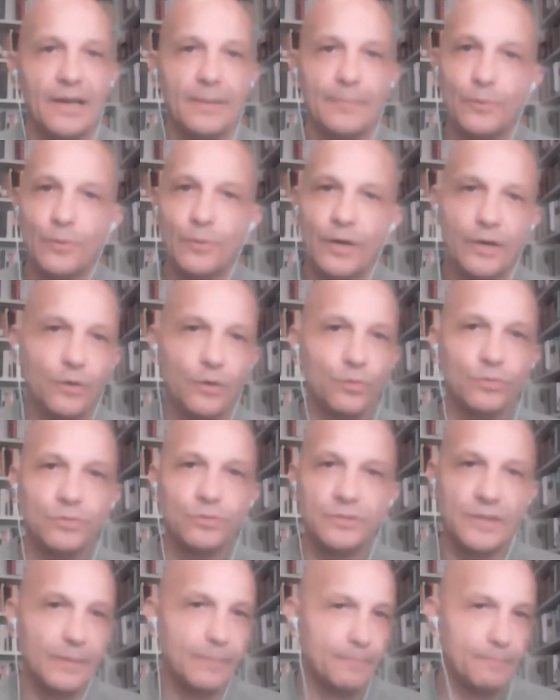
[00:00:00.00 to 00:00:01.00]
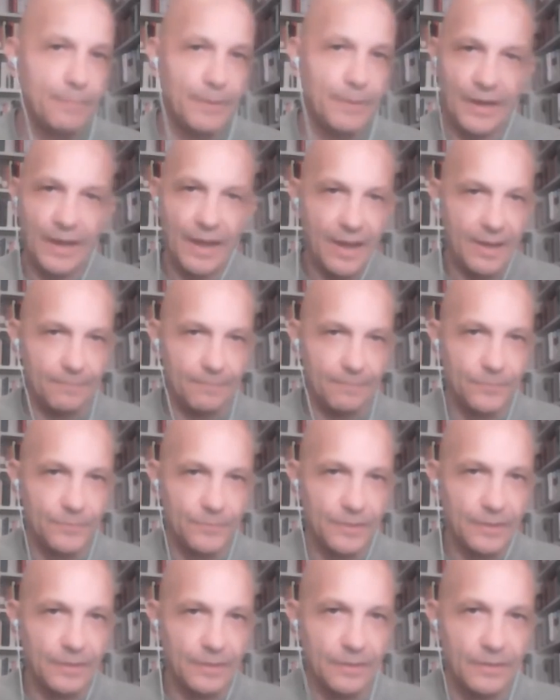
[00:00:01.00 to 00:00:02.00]
all'amore non
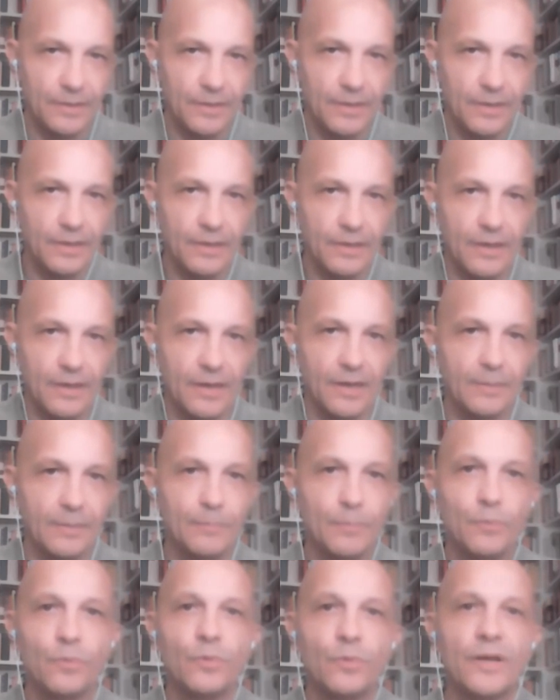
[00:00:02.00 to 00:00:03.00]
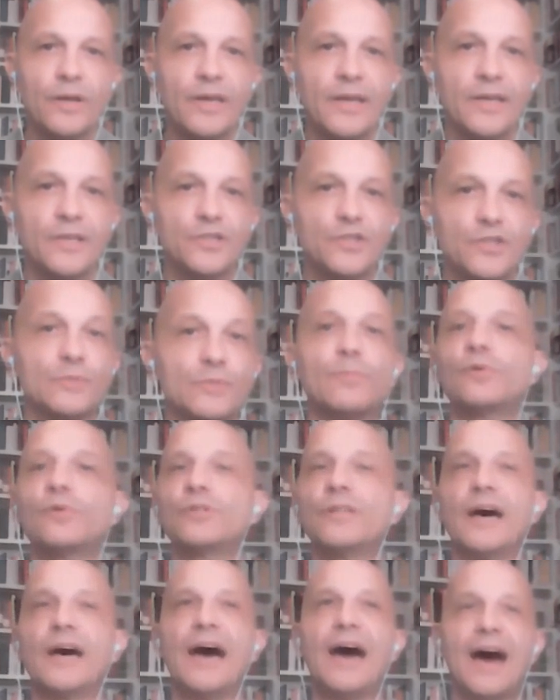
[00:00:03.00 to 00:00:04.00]
temperante, eh, all'amore
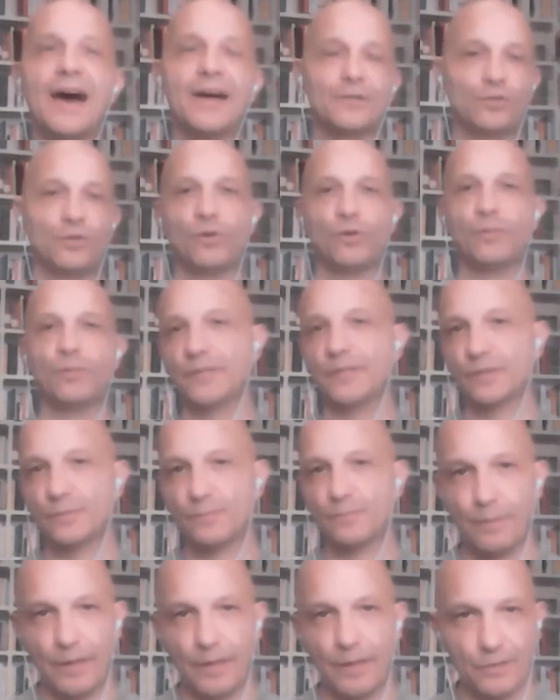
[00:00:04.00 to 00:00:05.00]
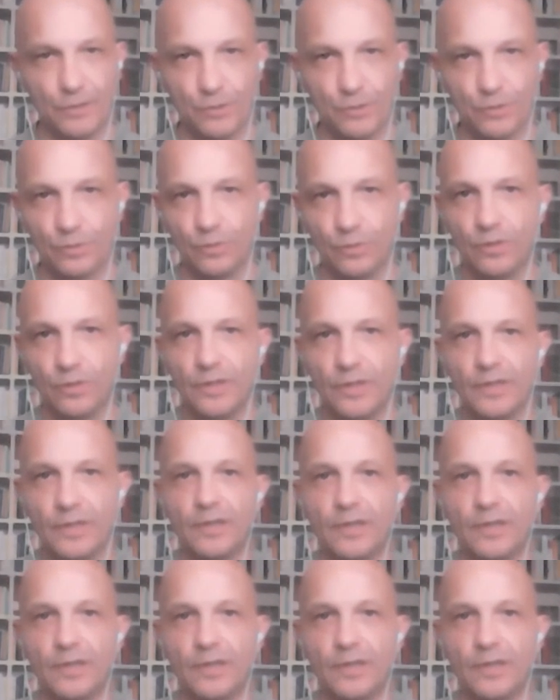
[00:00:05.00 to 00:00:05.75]
smodato, come spesso